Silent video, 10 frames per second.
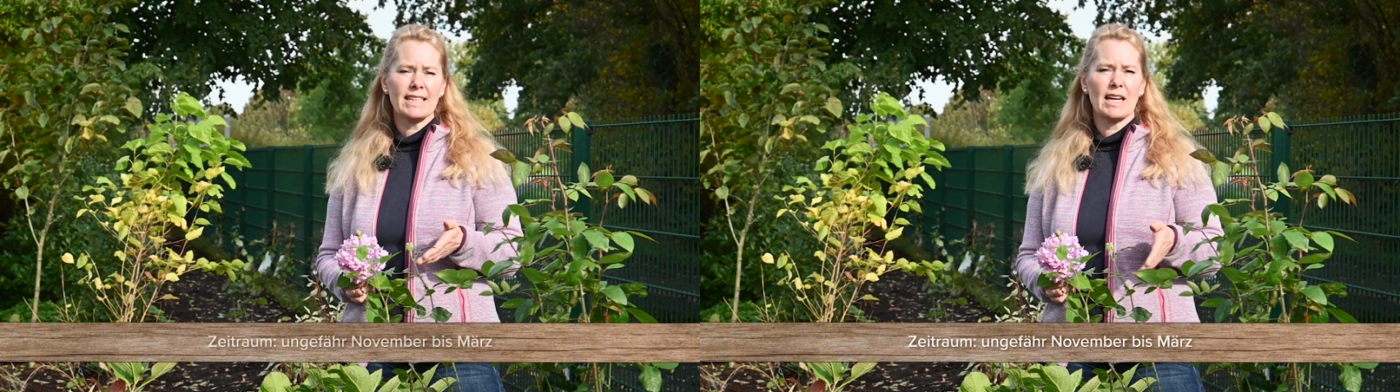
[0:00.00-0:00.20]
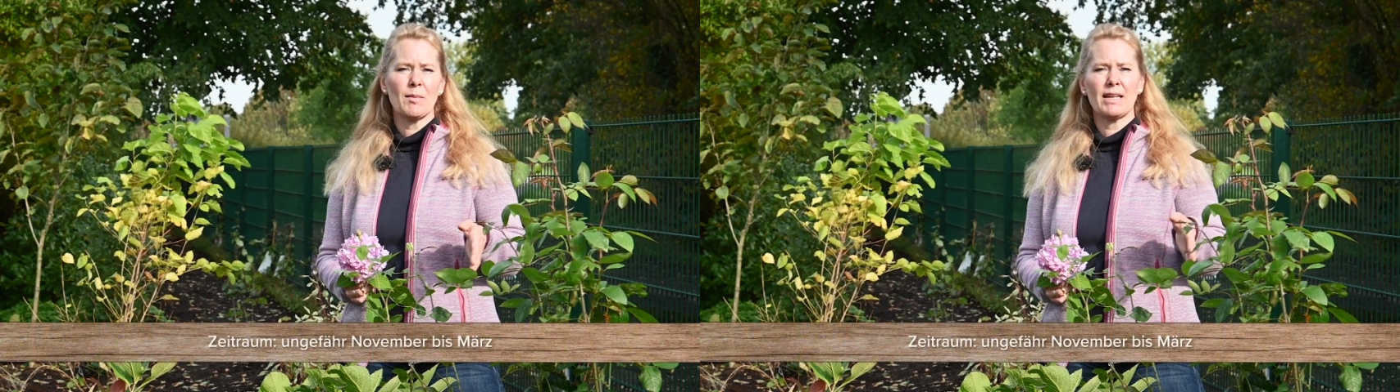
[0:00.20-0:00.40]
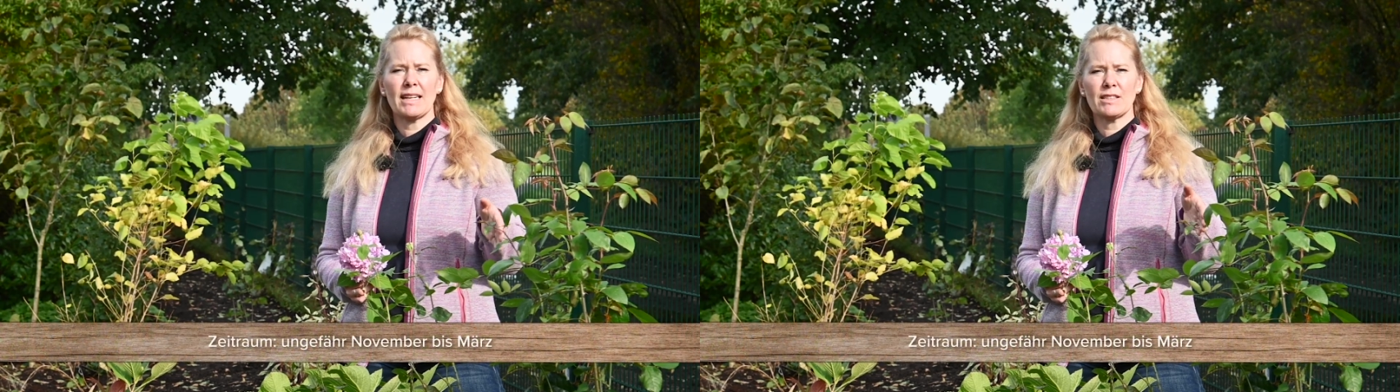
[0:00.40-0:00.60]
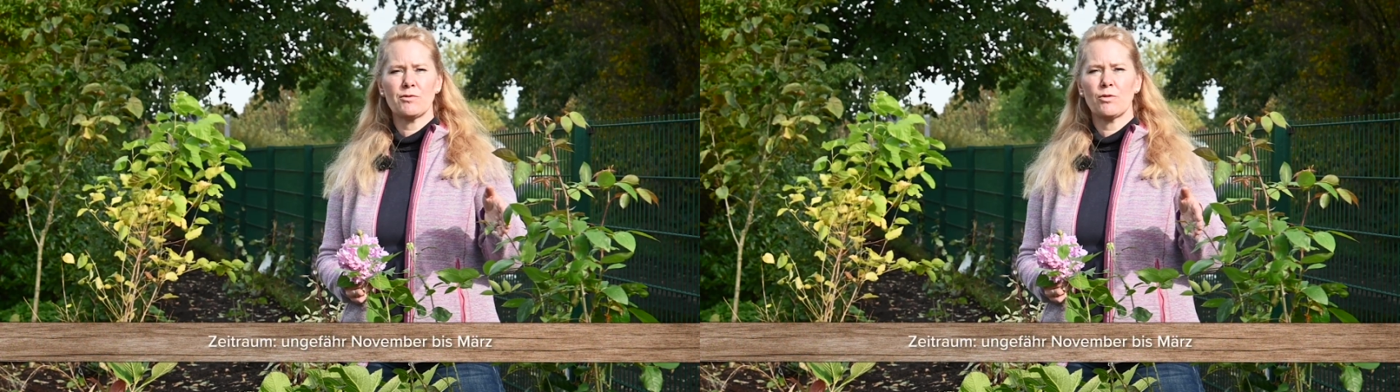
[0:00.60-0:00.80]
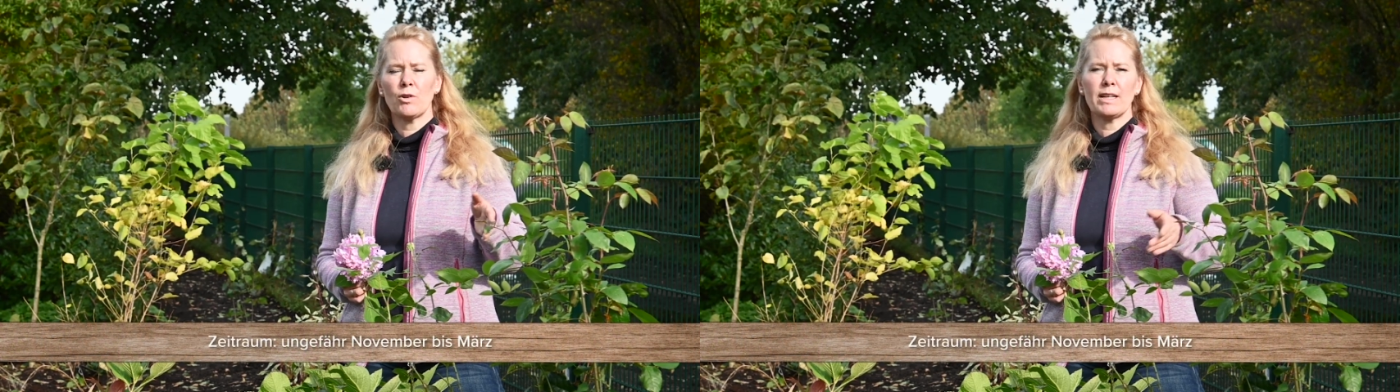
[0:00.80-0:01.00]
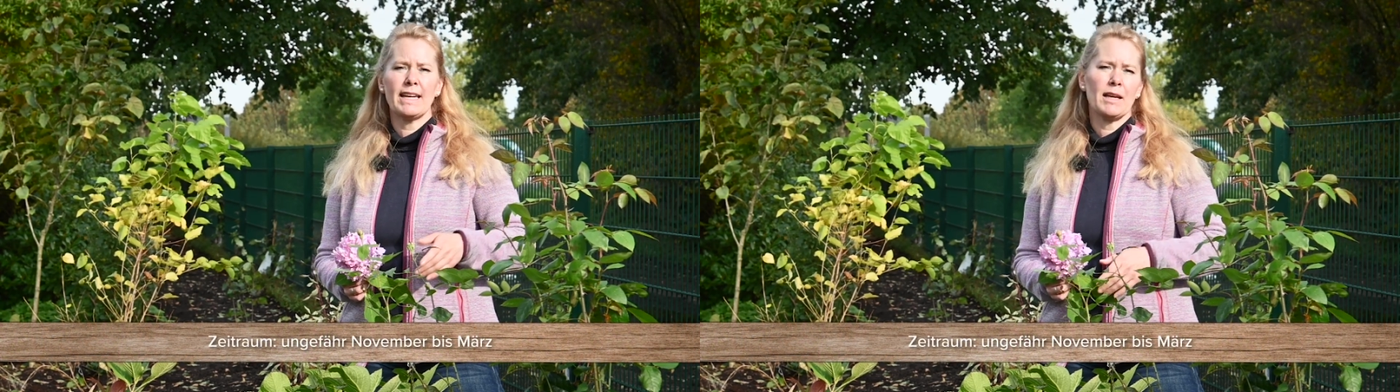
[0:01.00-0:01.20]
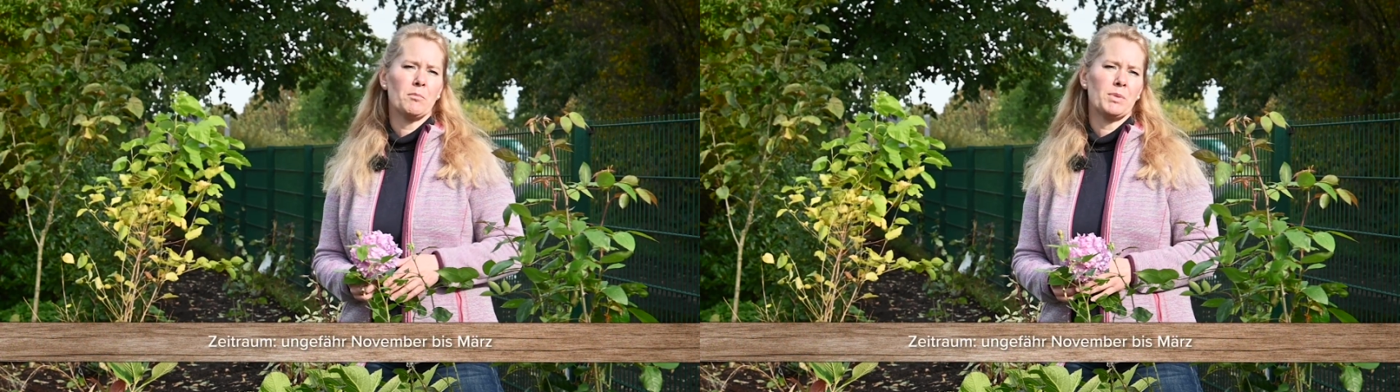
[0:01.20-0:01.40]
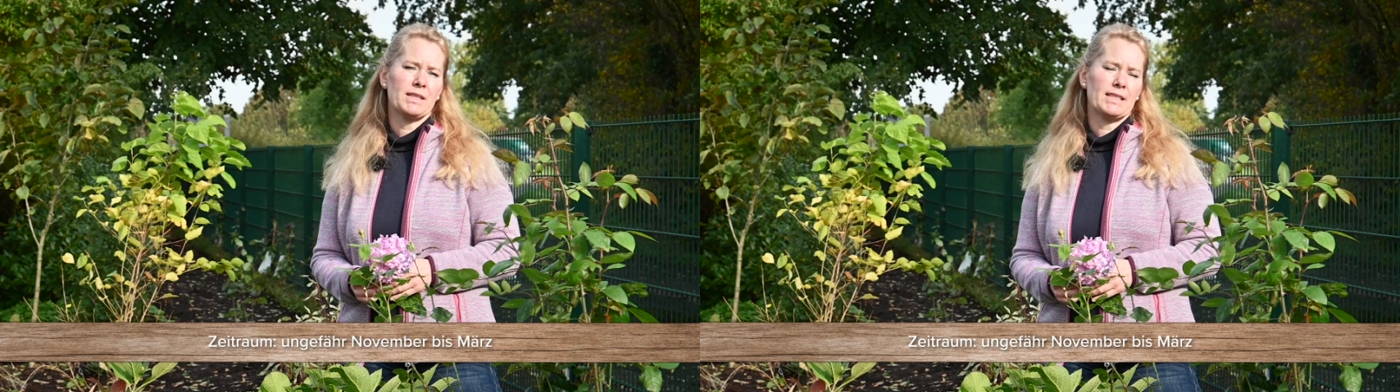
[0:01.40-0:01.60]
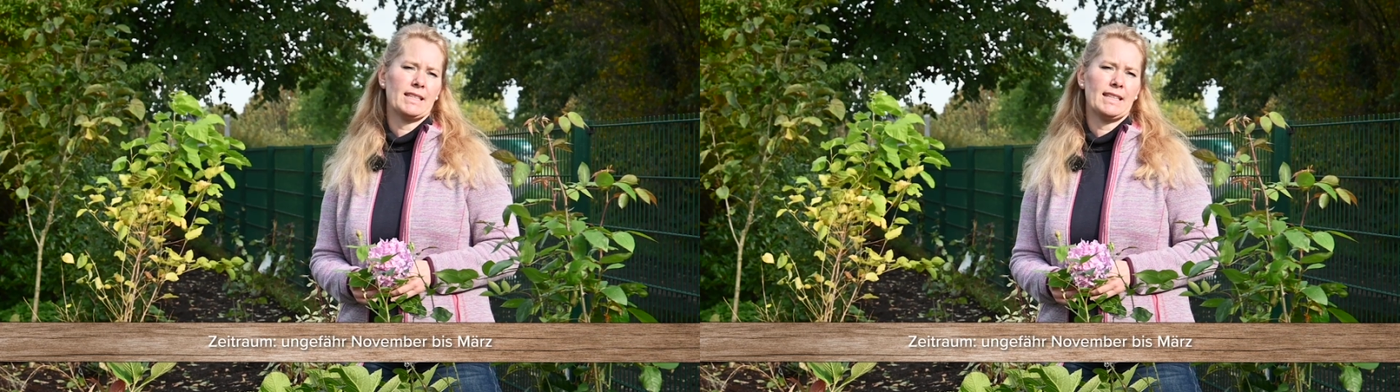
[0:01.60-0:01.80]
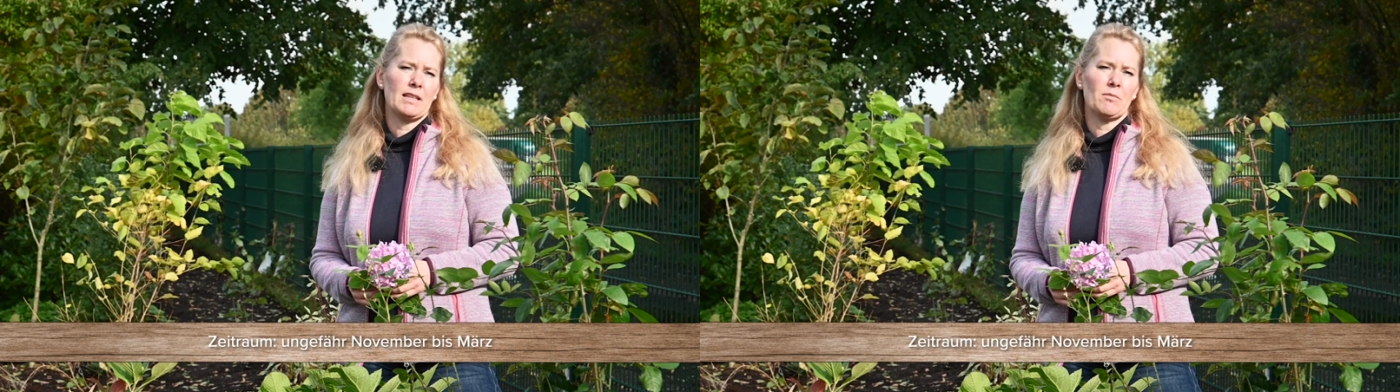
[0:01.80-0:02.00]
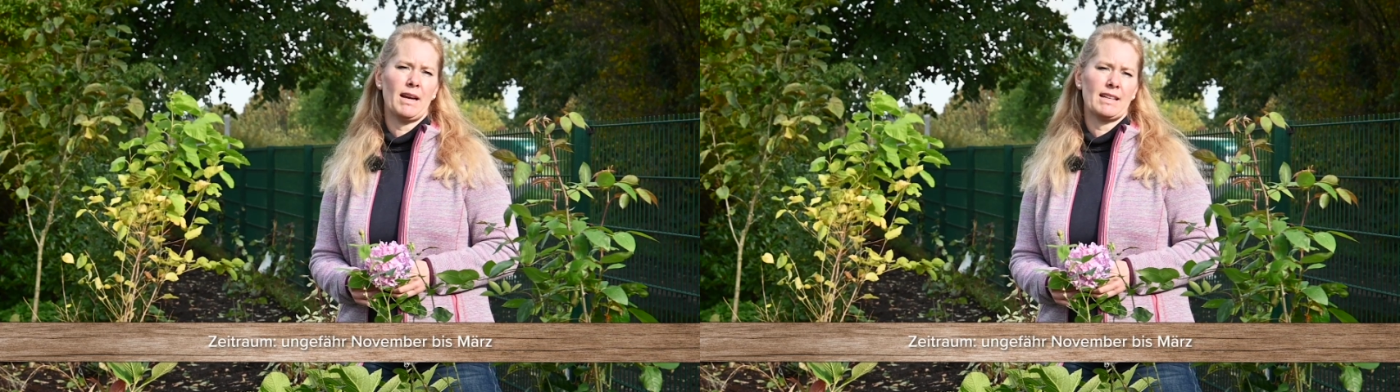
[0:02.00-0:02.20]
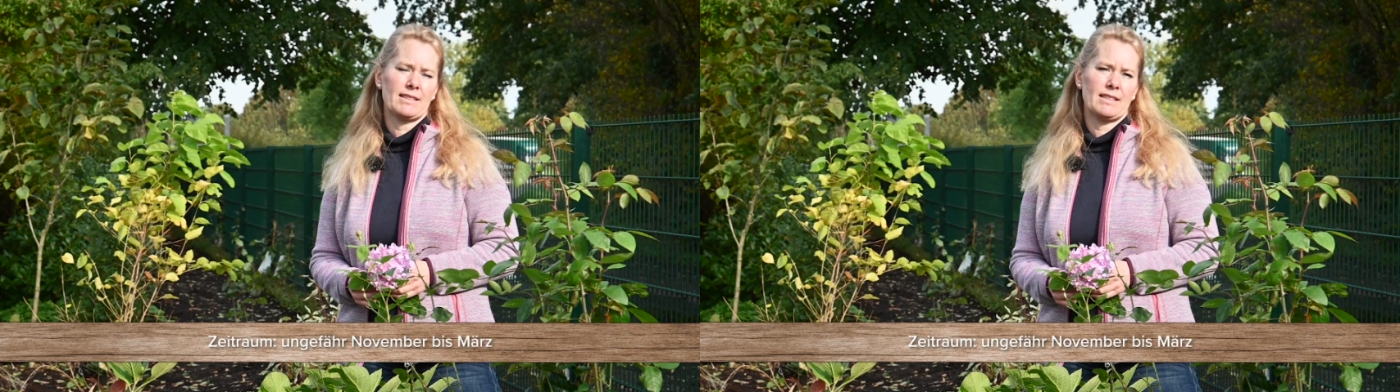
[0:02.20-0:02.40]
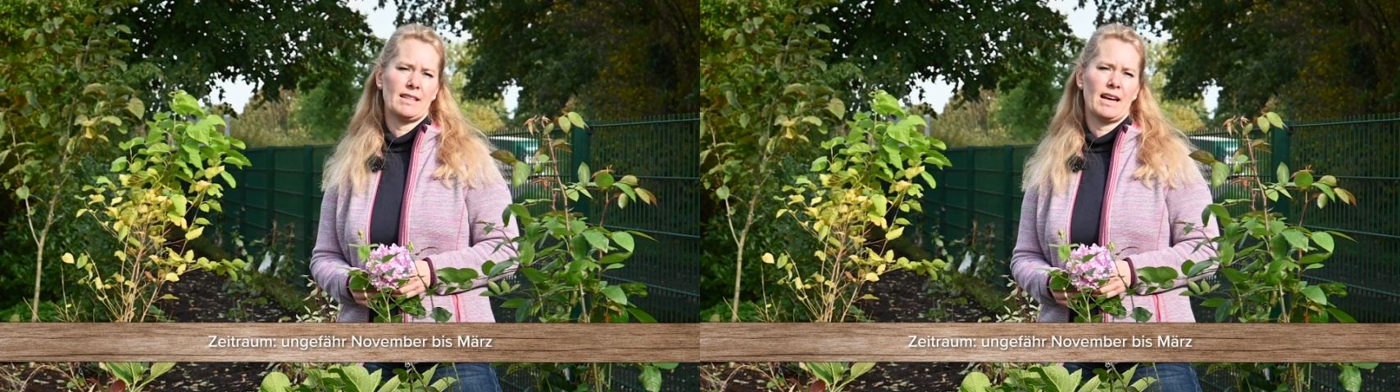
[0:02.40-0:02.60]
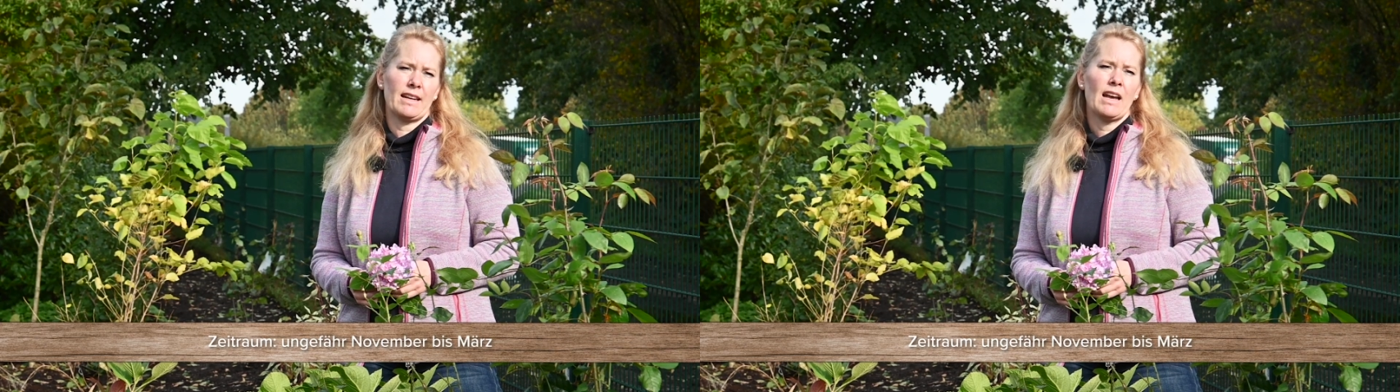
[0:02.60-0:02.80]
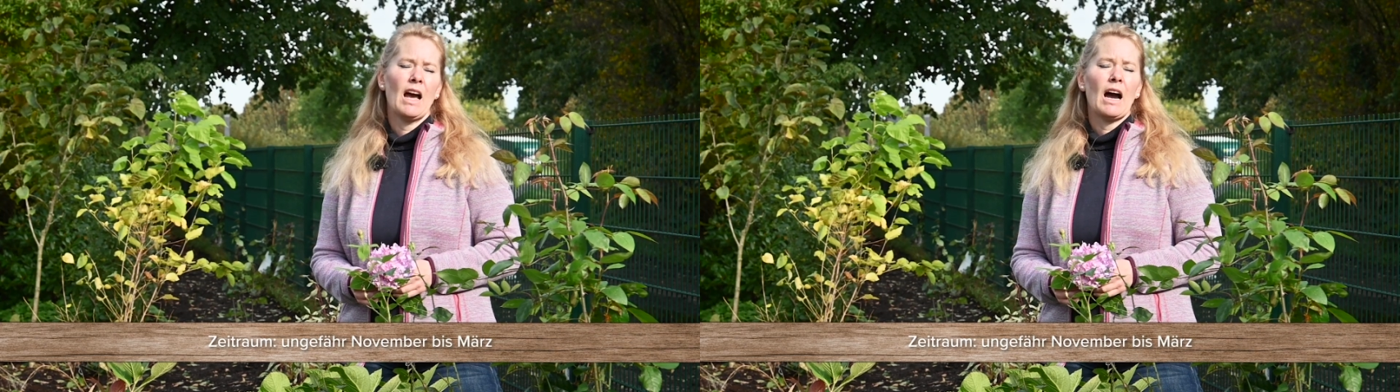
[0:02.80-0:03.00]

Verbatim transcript: kann man das vornehmen bis in den März hinein.